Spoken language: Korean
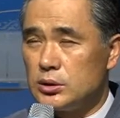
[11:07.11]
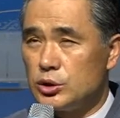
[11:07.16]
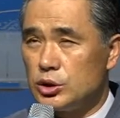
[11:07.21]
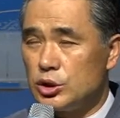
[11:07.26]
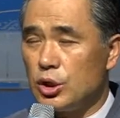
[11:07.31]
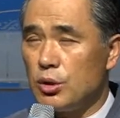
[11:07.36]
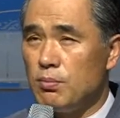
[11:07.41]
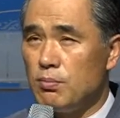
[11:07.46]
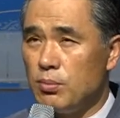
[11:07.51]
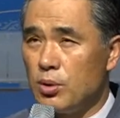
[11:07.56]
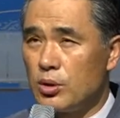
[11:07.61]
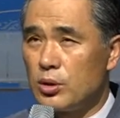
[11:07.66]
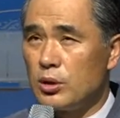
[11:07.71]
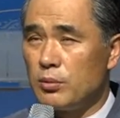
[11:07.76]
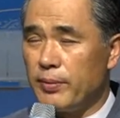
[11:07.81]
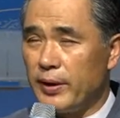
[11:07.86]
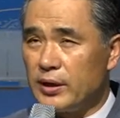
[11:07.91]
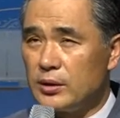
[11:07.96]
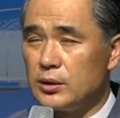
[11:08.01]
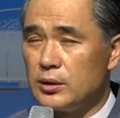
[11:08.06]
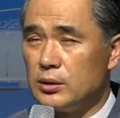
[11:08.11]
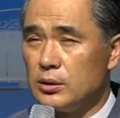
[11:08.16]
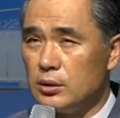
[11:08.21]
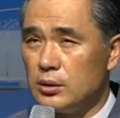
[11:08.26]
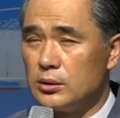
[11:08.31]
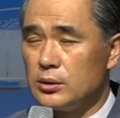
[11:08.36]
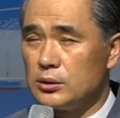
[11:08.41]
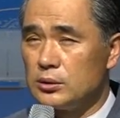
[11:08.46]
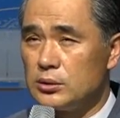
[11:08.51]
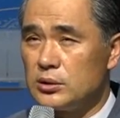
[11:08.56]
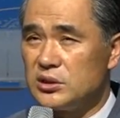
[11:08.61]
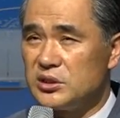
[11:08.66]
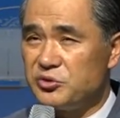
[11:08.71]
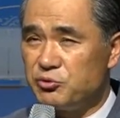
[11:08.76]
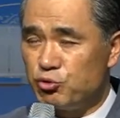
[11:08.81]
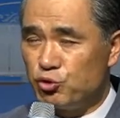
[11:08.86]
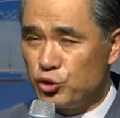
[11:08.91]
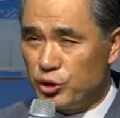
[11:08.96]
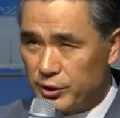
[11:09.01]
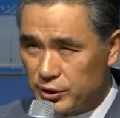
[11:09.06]
천벌을 받은 거는
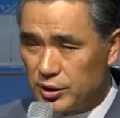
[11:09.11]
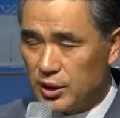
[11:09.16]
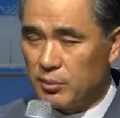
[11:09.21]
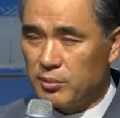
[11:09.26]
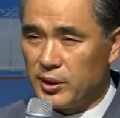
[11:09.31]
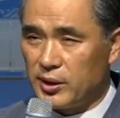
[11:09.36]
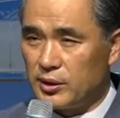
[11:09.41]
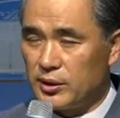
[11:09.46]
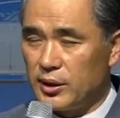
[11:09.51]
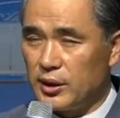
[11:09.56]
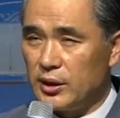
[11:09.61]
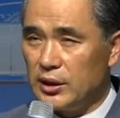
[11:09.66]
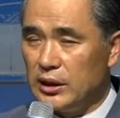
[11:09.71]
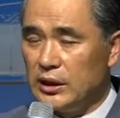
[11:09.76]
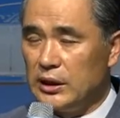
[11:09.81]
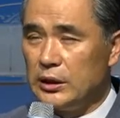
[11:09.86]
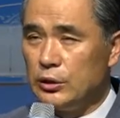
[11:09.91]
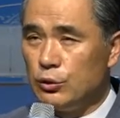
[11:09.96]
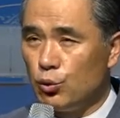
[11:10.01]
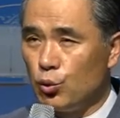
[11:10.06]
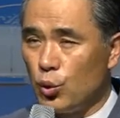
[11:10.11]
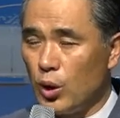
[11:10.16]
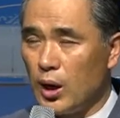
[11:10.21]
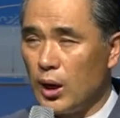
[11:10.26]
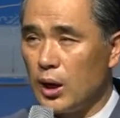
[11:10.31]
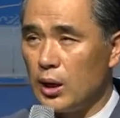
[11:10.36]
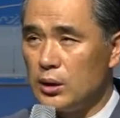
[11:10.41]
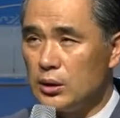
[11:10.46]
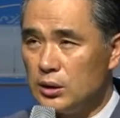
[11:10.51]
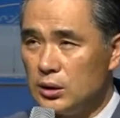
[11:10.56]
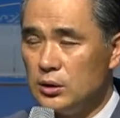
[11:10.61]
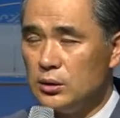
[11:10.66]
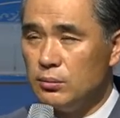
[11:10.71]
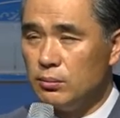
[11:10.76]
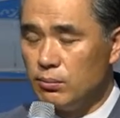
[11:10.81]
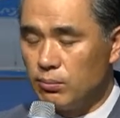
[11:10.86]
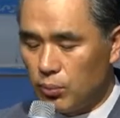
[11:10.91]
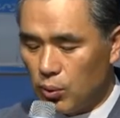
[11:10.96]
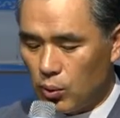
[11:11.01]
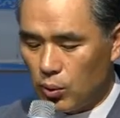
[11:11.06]
죄 때문에 그래. 인과
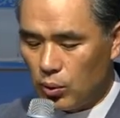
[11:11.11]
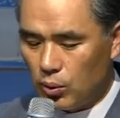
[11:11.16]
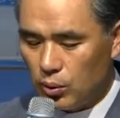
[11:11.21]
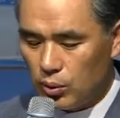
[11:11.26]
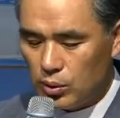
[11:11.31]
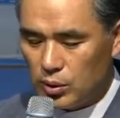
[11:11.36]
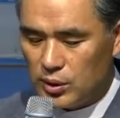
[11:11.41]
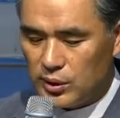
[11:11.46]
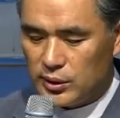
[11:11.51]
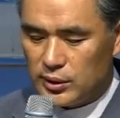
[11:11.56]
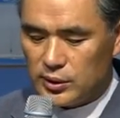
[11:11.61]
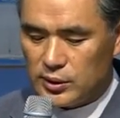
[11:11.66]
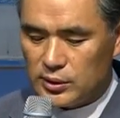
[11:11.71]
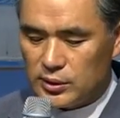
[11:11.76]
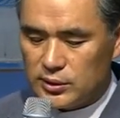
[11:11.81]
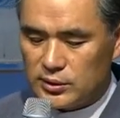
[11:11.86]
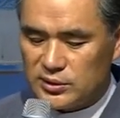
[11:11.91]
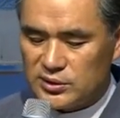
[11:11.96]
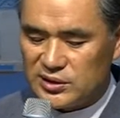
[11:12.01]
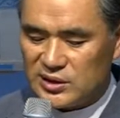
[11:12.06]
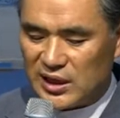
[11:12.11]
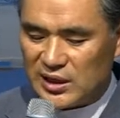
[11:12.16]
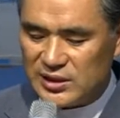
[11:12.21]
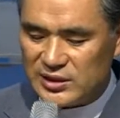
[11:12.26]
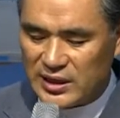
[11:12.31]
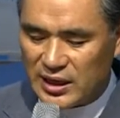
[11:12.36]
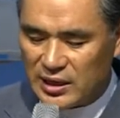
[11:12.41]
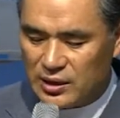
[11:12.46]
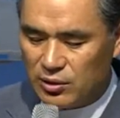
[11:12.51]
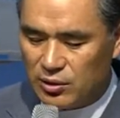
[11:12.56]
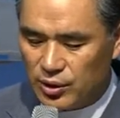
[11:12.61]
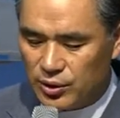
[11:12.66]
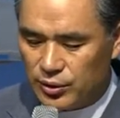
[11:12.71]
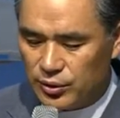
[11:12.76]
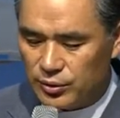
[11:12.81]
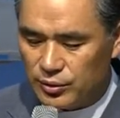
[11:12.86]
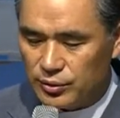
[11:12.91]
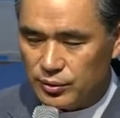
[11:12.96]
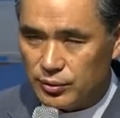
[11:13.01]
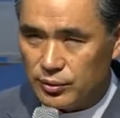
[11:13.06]
응보. 잘 산 건